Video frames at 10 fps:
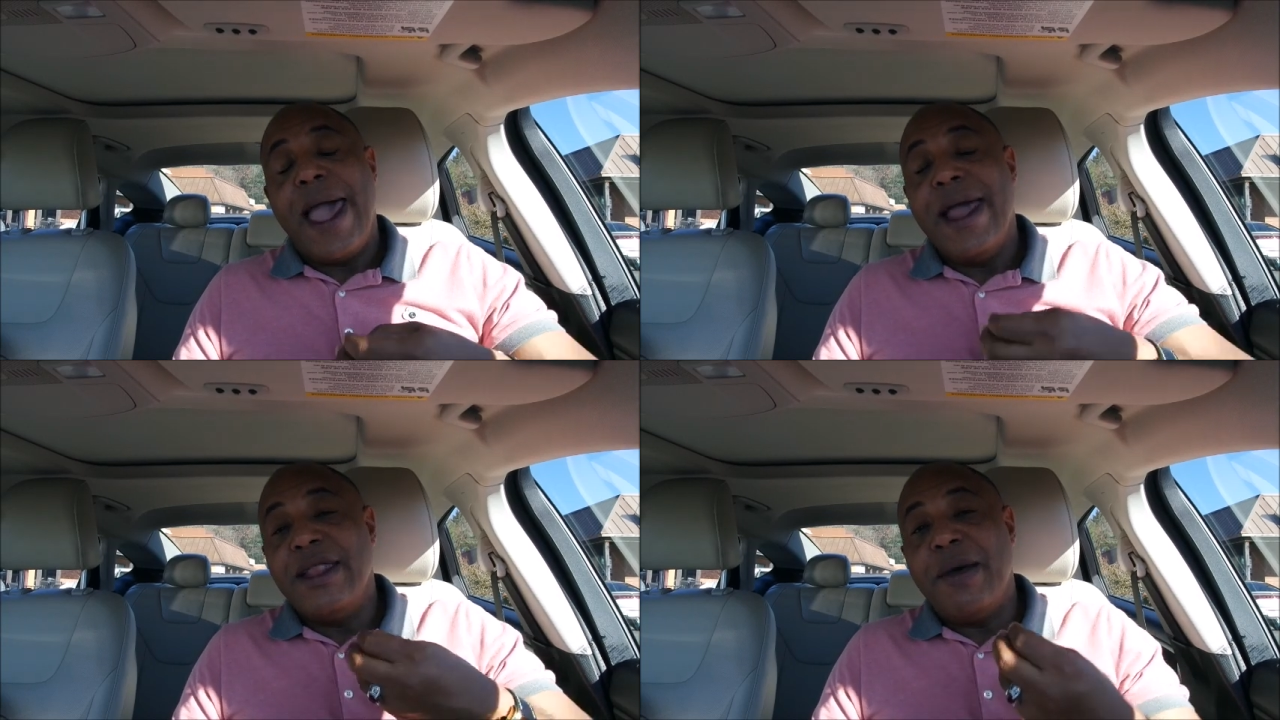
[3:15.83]

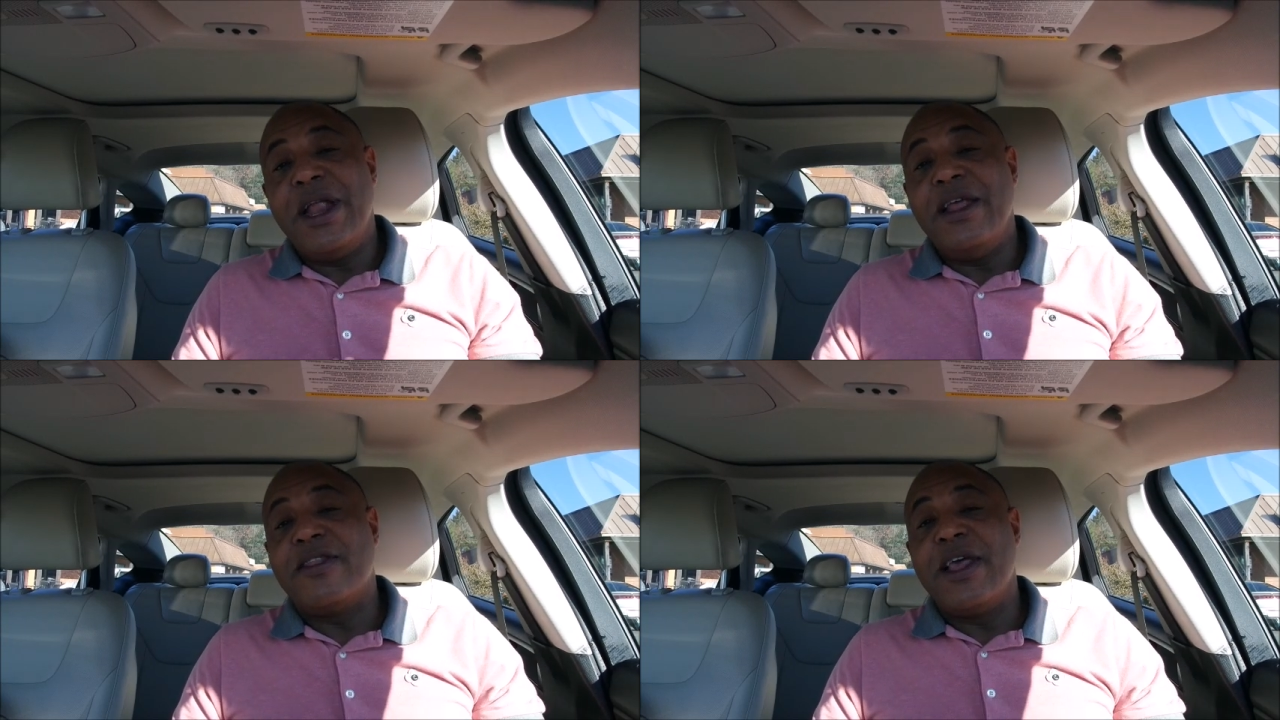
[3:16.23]

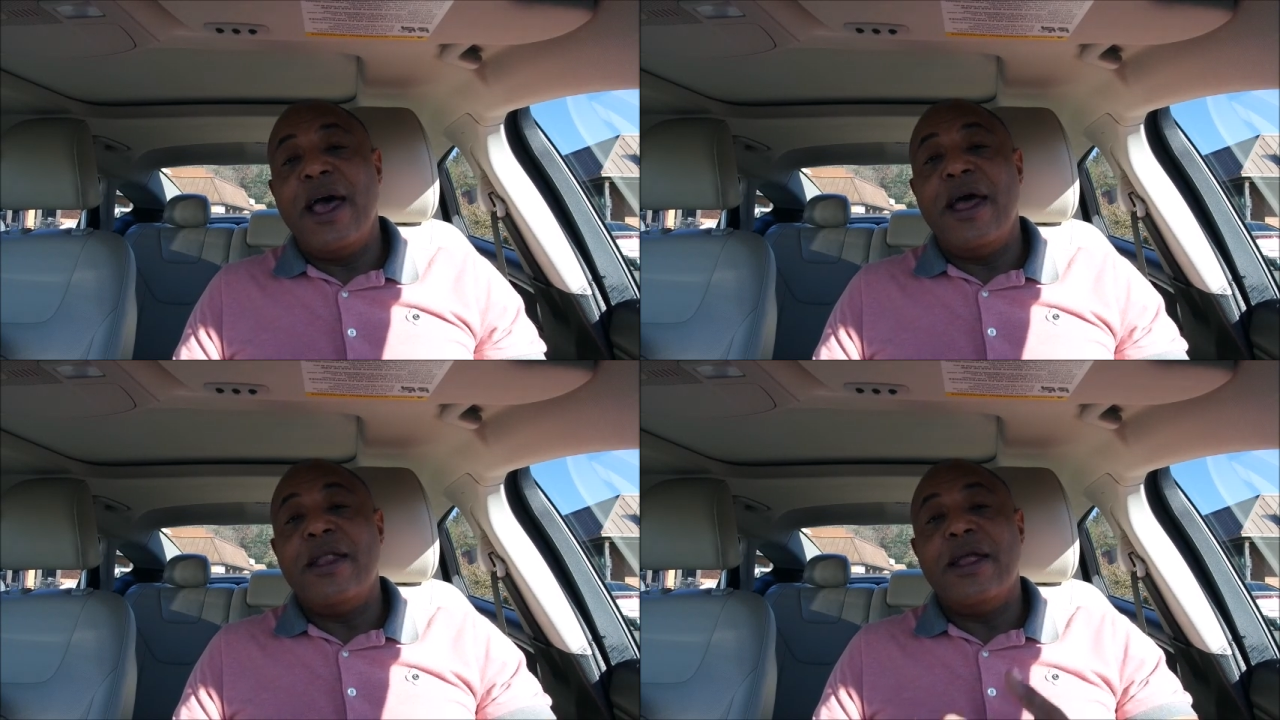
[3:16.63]
عندما
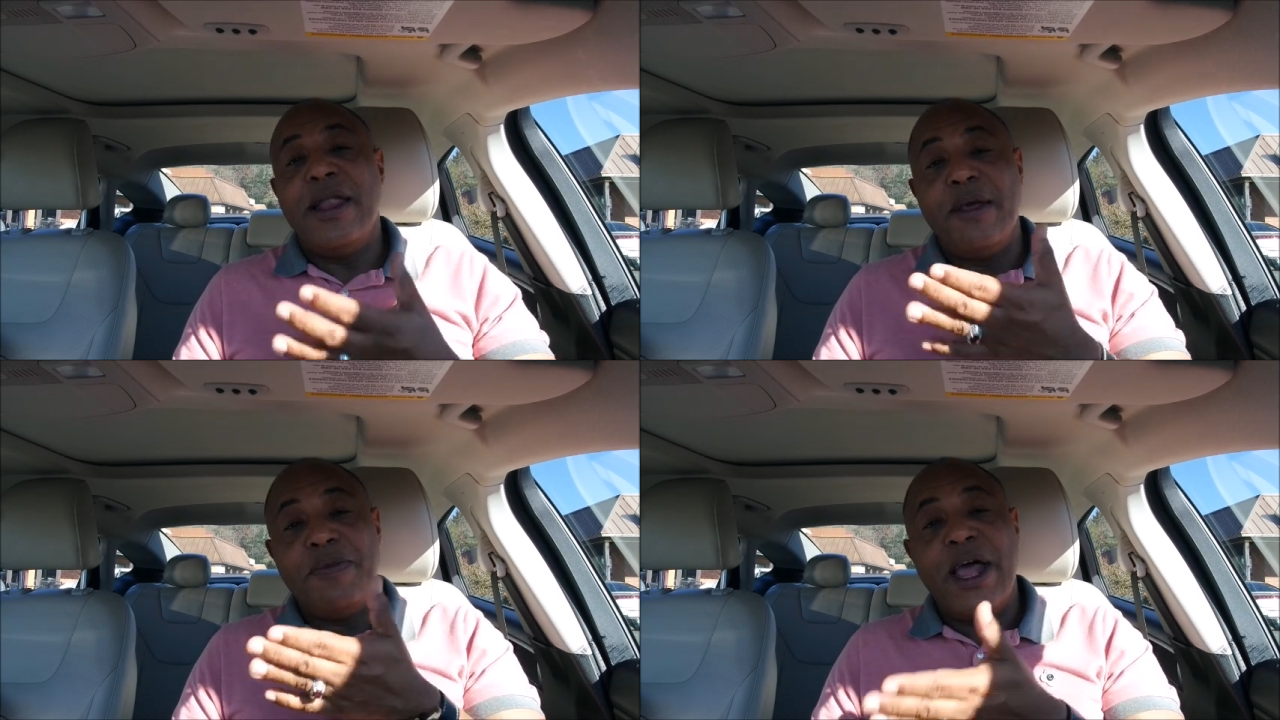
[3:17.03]
الإنسان
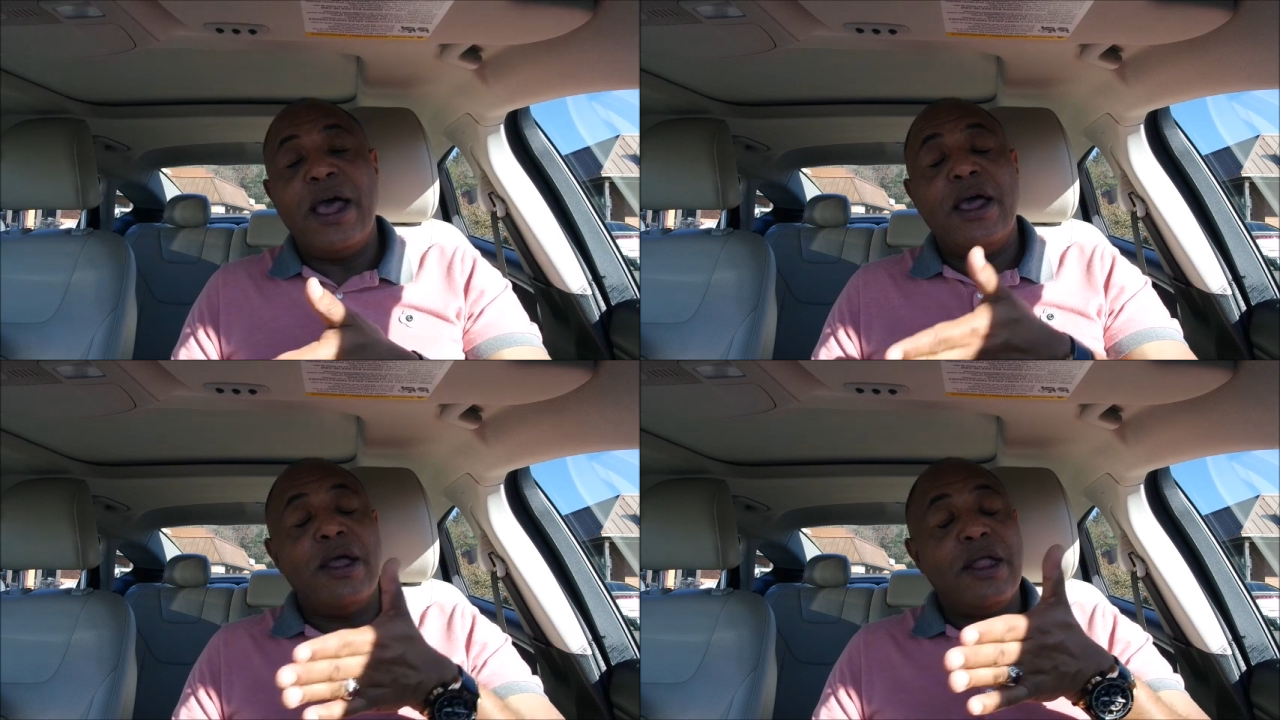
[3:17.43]
يبدأ